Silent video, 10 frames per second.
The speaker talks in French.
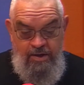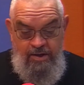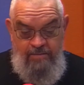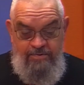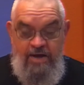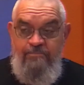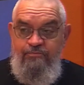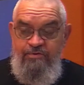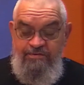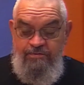Eh bien,
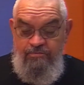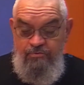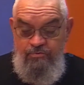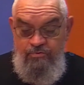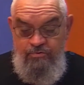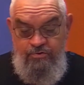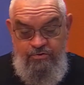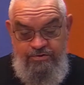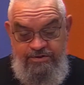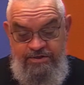puissions-nous nous
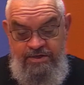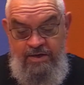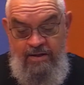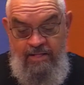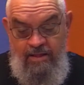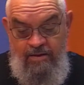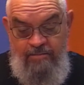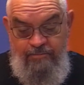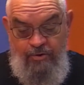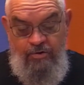aussi euh,
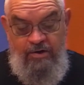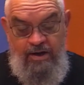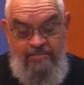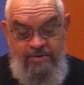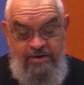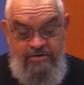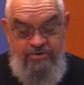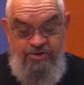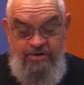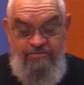proclamer que
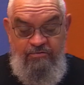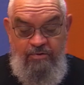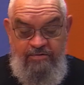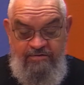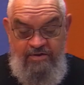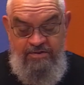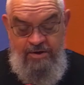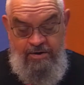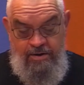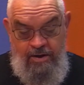Jésus est
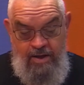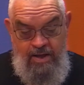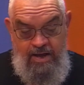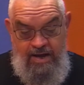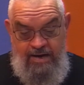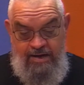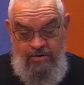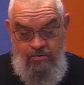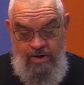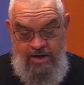Seigneur à la
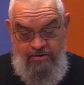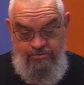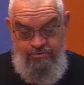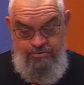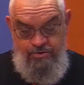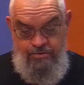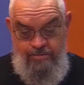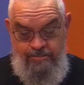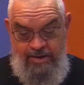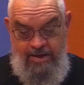gloire de Dieu le
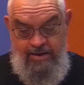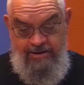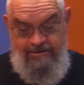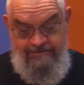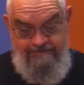Père.